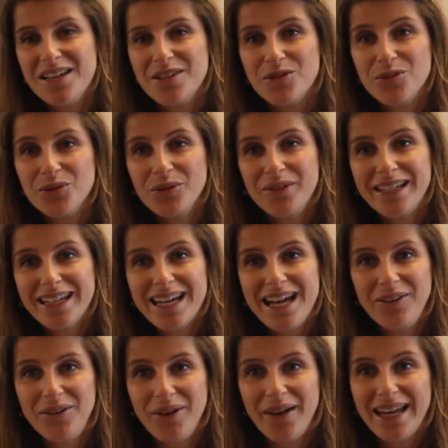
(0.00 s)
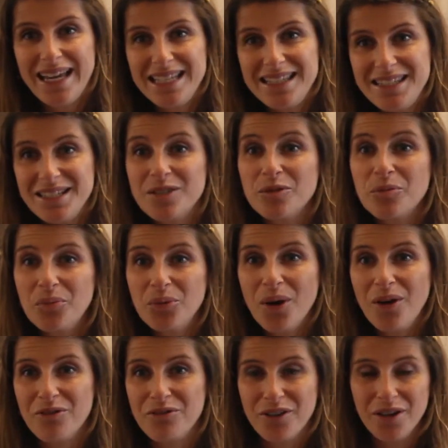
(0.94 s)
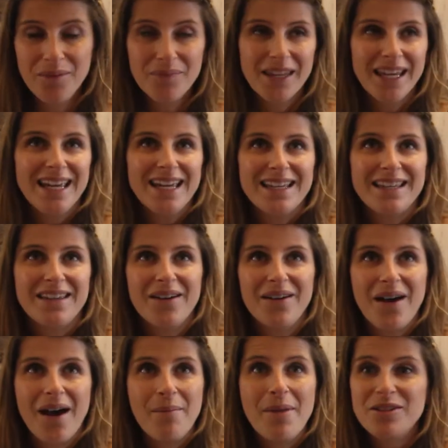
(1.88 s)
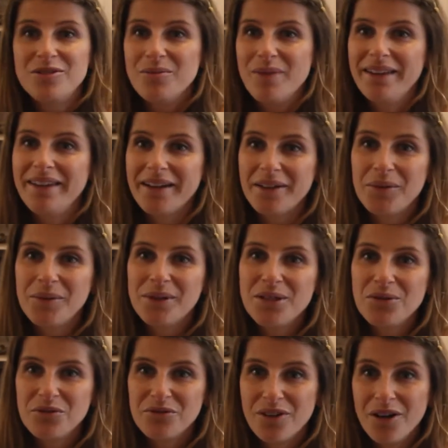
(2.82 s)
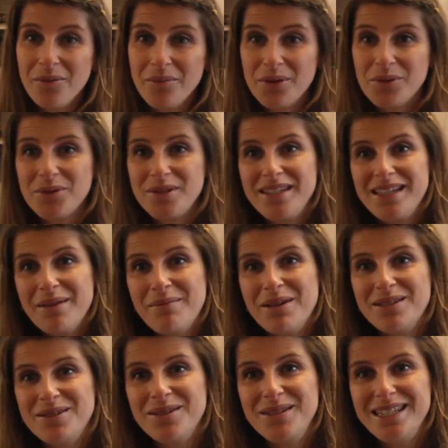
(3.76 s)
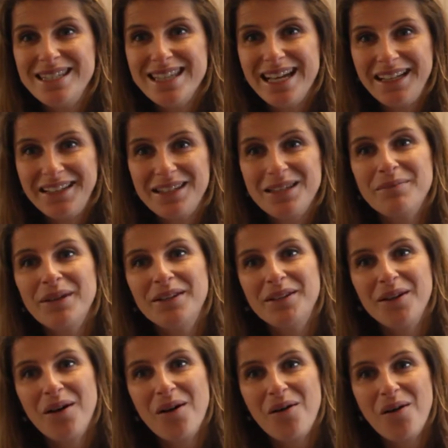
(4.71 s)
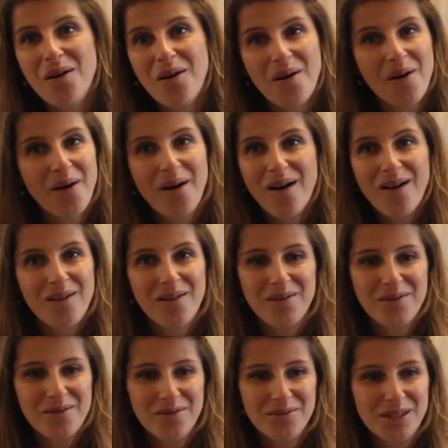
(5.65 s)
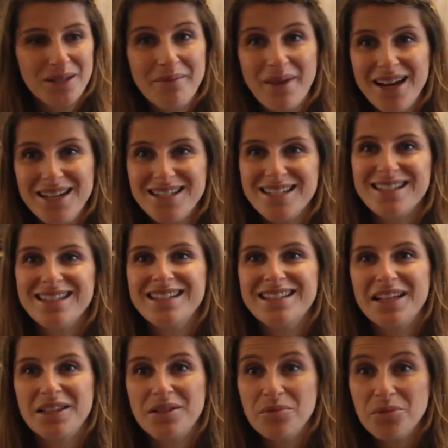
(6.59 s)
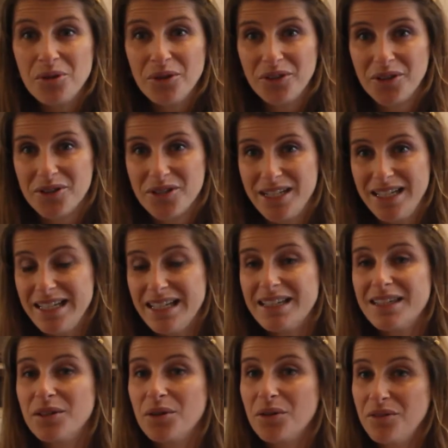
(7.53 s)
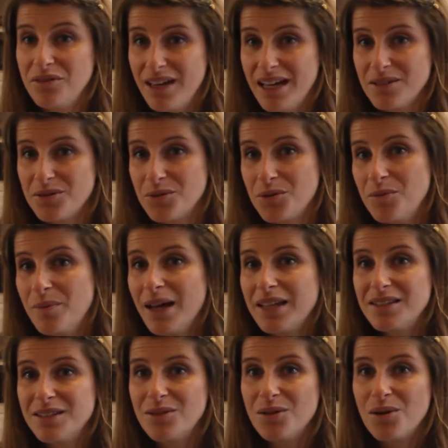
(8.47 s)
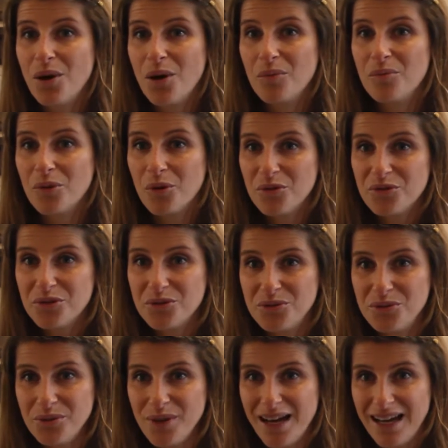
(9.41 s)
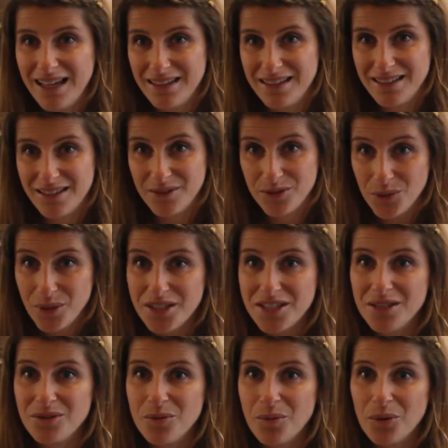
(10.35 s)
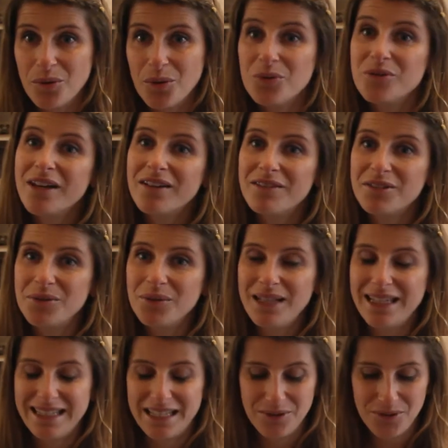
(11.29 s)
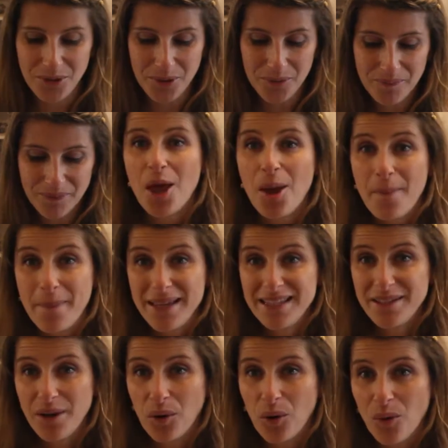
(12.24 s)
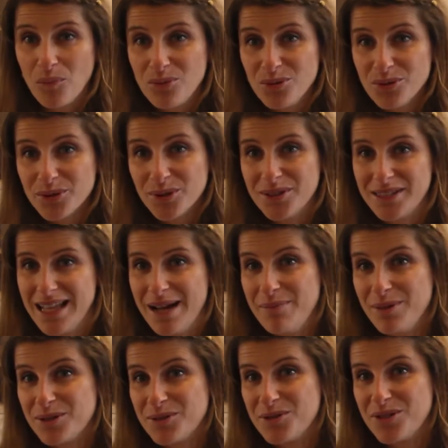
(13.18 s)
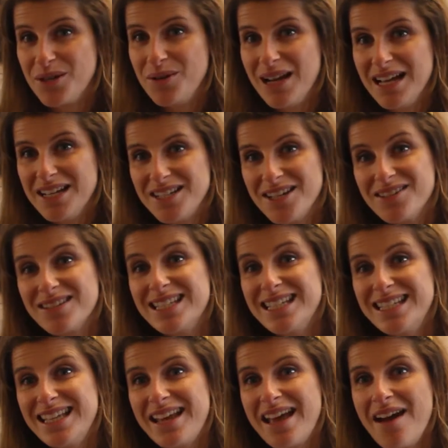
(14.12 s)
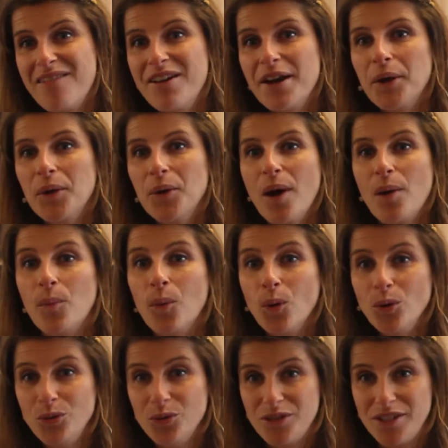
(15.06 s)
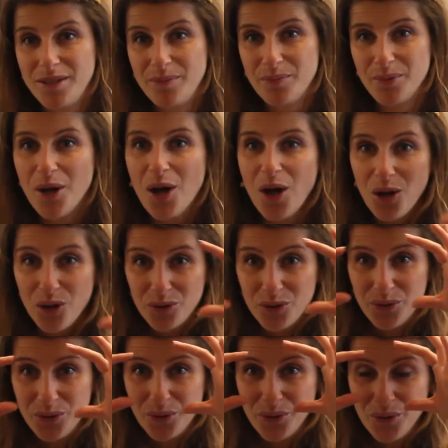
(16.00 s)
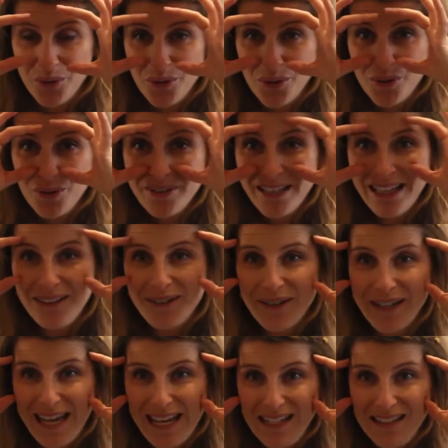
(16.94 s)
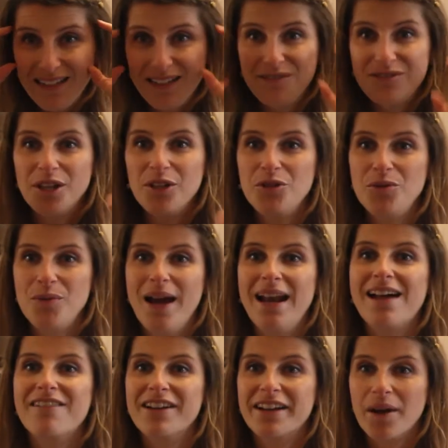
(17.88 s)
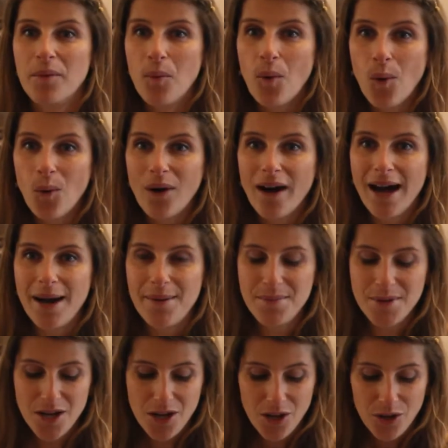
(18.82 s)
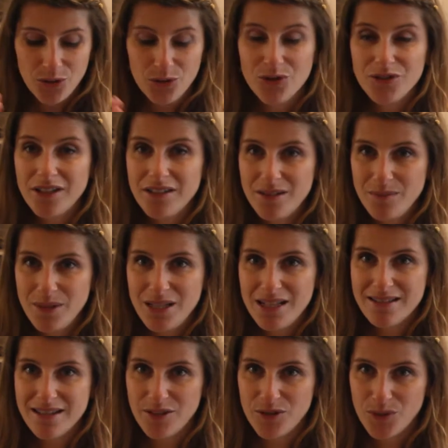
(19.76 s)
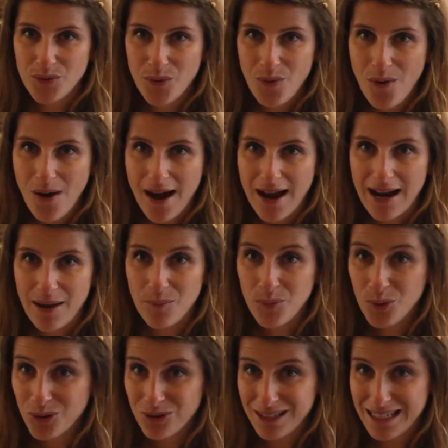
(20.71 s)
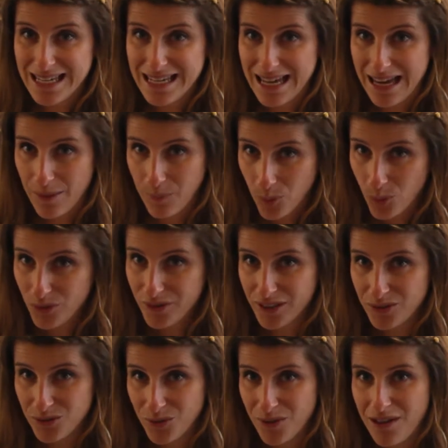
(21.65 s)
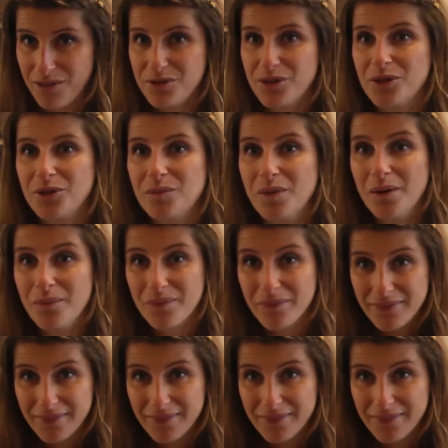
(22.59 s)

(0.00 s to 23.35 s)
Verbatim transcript: Ce sont des créateurs éthiques pour enfants, euh, à base de matériaux innovants, mais aussi à base de design qui mettent en, en, image des animaux en danger et qui reversent une partie de leurs revenus à des ONG de conservation de la nature. Mais c'est encore plus que cela parce que j'ai eu la chance d'essayer avec eux un prototype de lunettes de réalité virtuelle avec un programme de sensibilisation à la beauté et à la protection de l'environnement